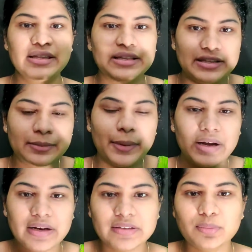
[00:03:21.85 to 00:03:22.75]
இந்த இது
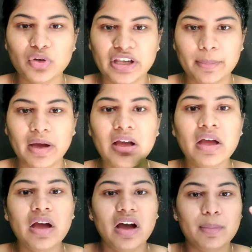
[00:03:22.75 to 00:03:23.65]
பண்ணுறது
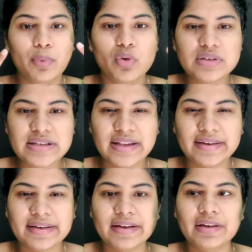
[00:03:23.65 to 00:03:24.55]
மூலியமாக போர் ஓட்ஸில்
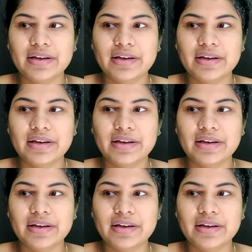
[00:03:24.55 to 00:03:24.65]
இருக்க